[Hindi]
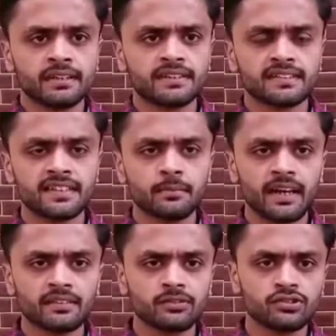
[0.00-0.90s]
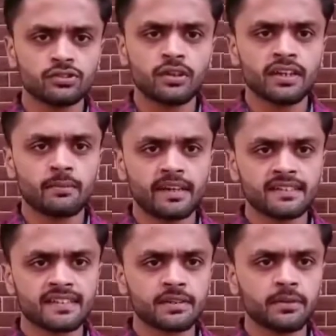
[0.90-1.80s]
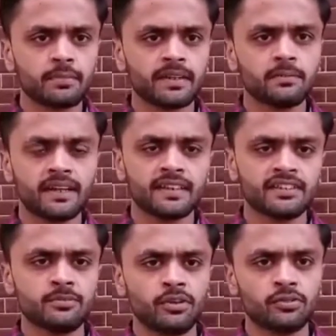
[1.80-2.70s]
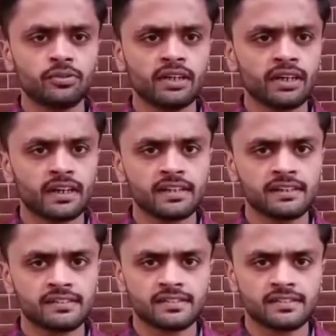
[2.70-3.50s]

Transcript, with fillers: दरअसल बात कुछ यूँ है कि हमारे साथ में ब्रज माता जी मौजूद हैं कल